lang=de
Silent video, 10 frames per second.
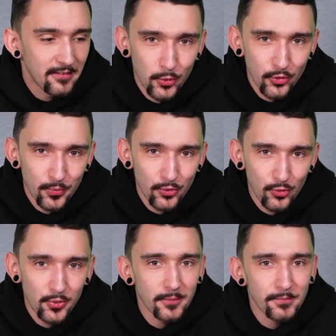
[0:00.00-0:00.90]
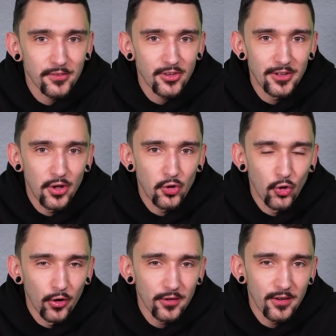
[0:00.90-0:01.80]
Die Moseries 2 gibt es in
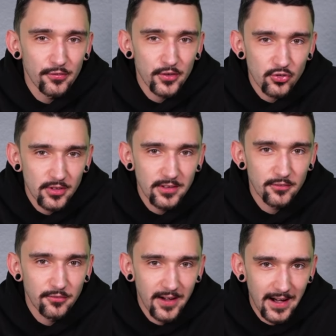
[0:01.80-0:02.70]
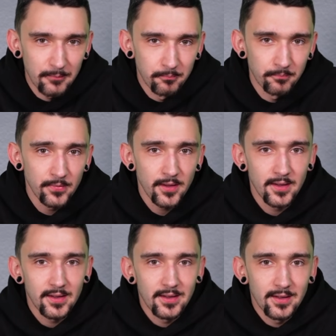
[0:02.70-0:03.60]
neun verschiedenen Farben.
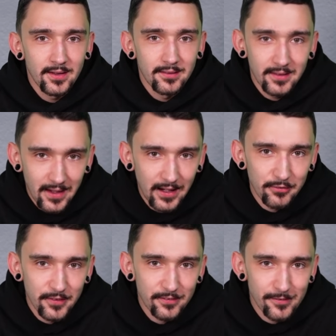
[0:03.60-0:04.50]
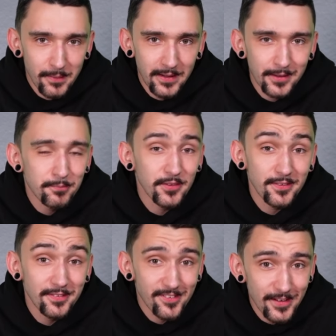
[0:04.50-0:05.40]
Die KFS 2 gibt
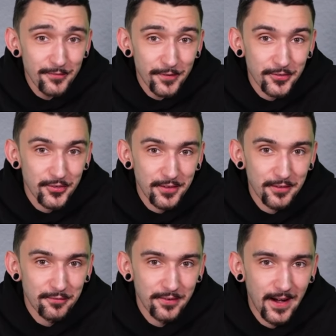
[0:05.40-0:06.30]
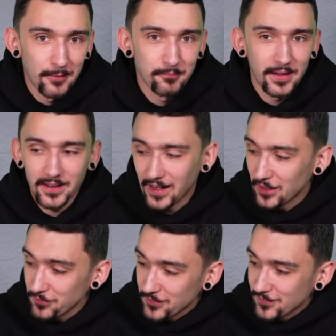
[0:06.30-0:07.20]
es in 10 verschiedenen Farben. Bei der
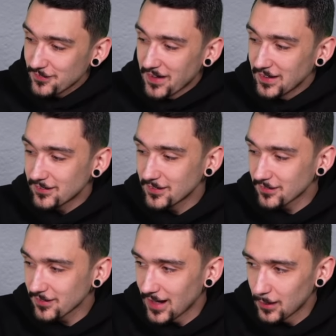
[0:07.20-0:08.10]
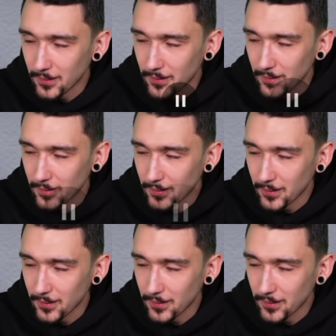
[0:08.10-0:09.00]
KFS 2 sind es aber
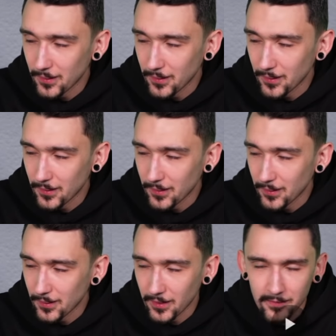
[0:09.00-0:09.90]
Verschwörungstheorie.